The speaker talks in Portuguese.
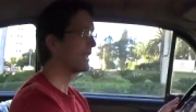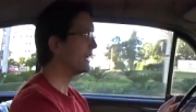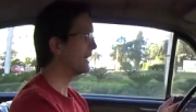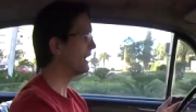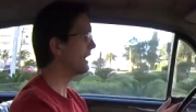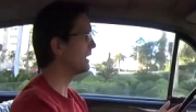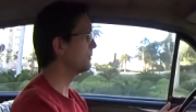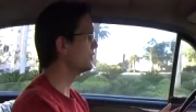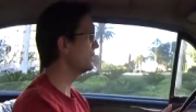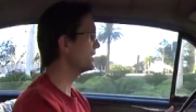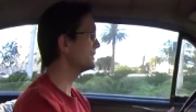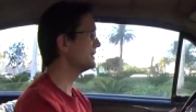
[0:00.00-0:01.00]
a
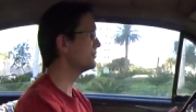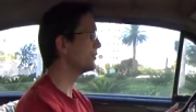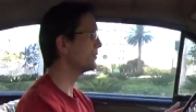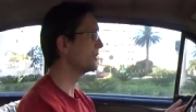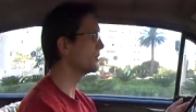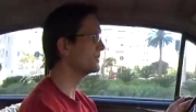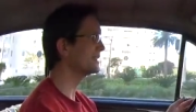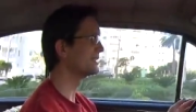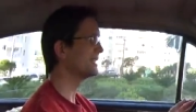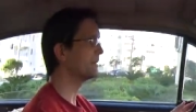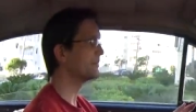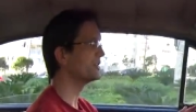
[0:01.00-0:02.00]
Buick desenvolveu um
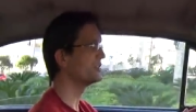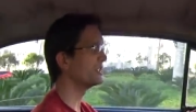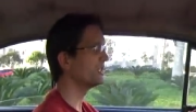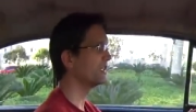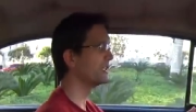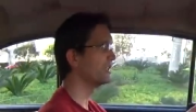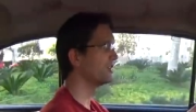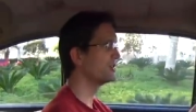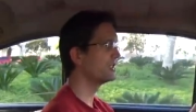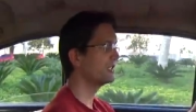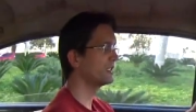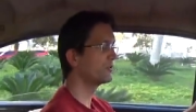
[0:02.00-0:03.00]
sistema de,
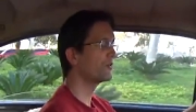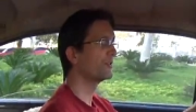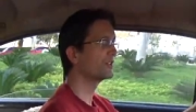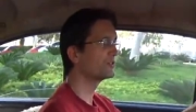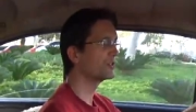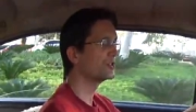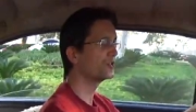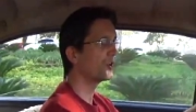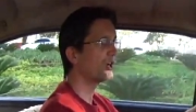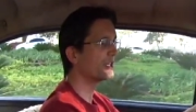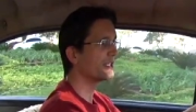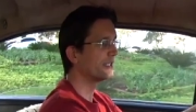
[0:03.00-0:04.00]
de conversor de
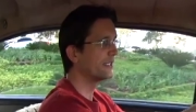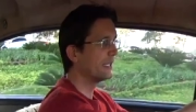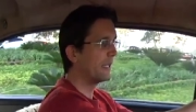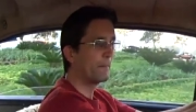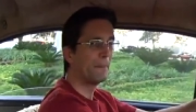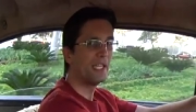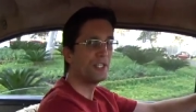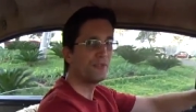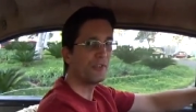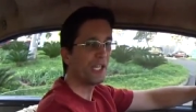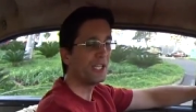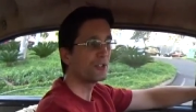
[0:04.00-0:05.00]
torque bem
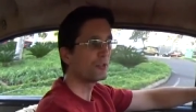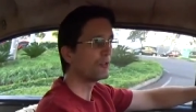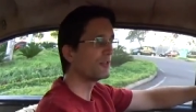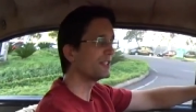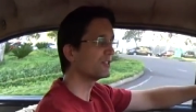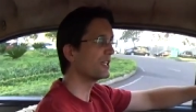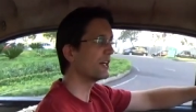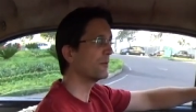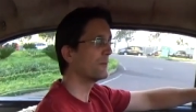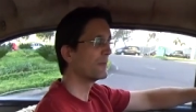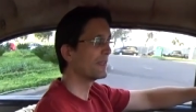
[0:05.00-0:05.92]
diferente do convencional.